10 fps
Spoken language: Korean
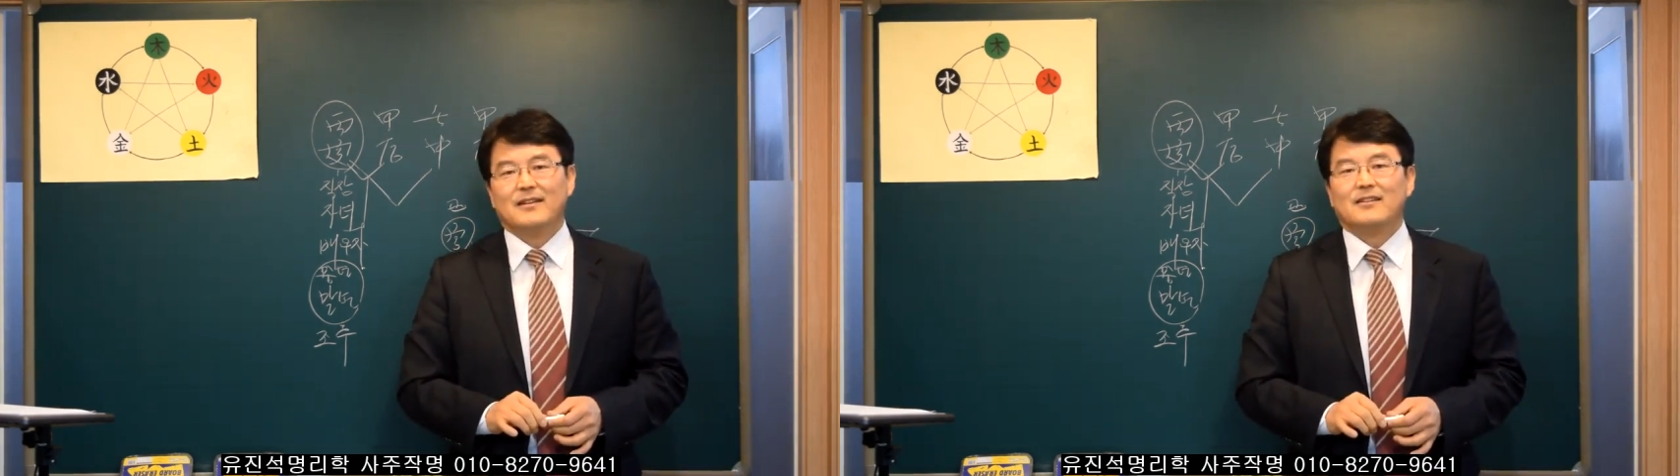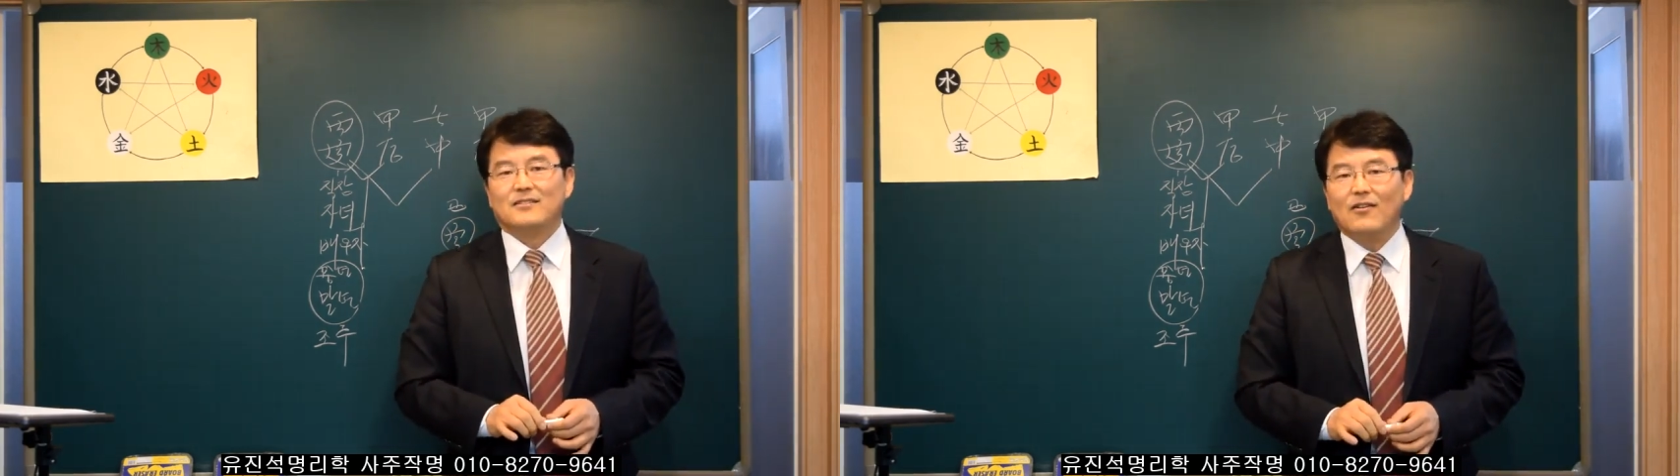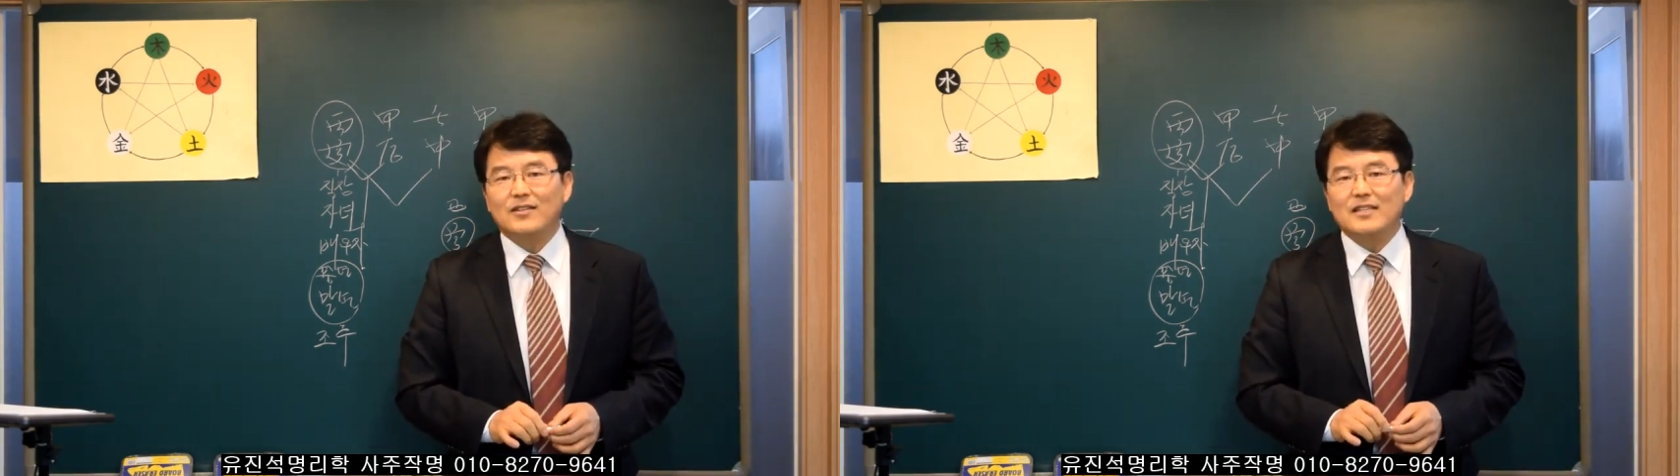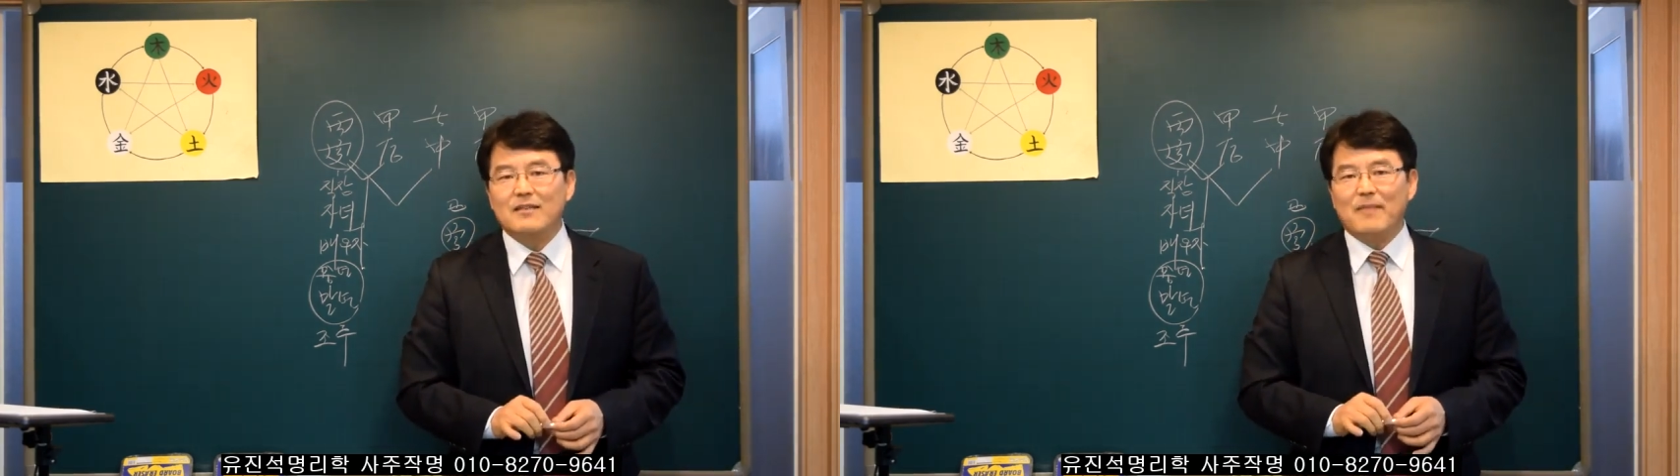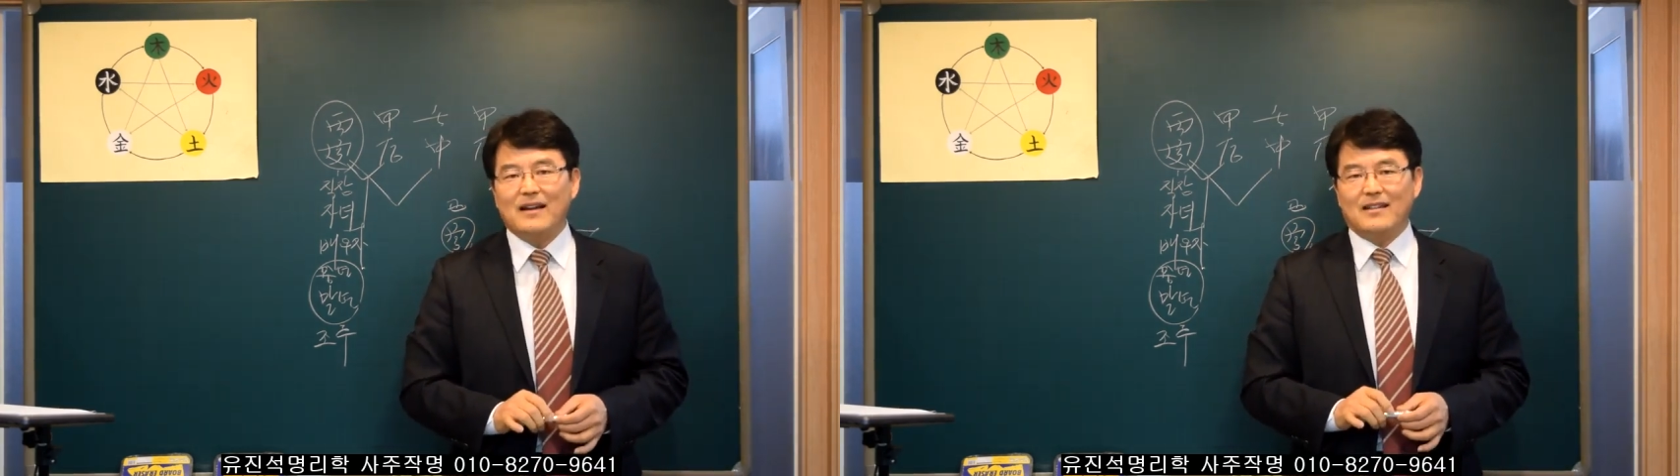
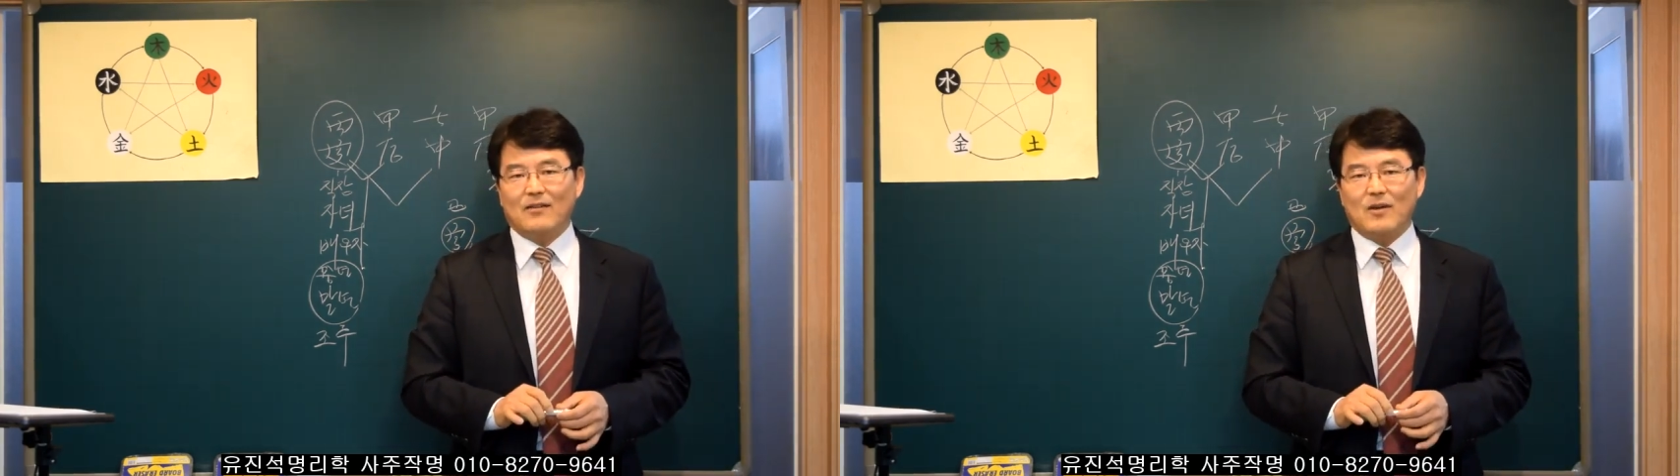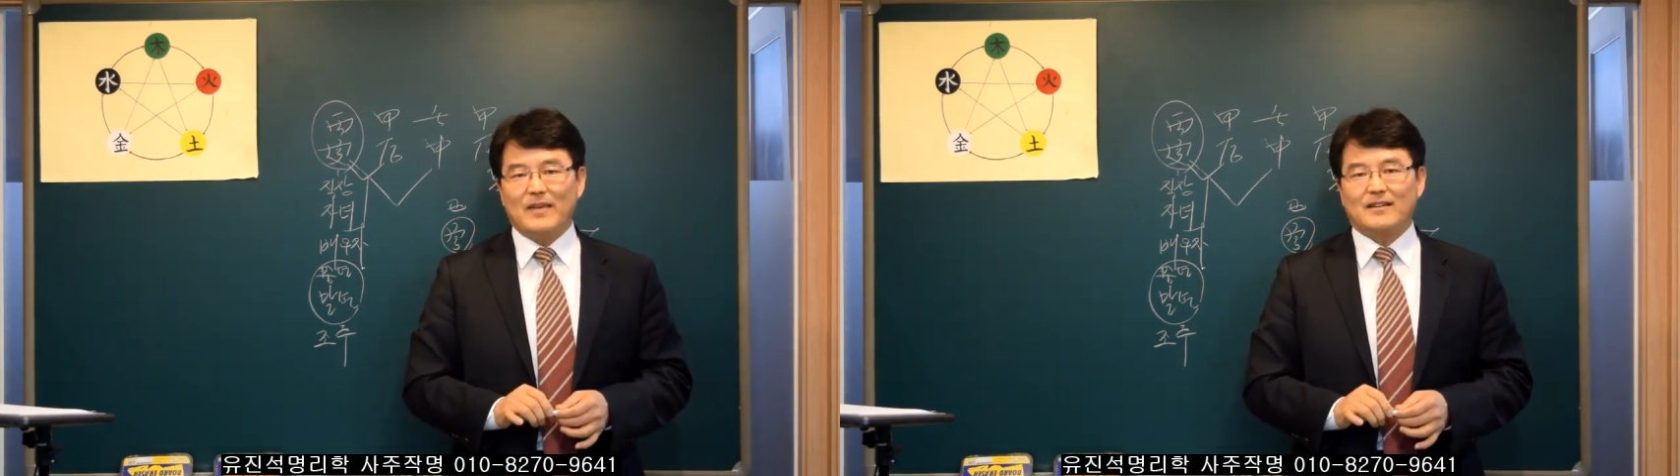정신이 맑다고 합니다.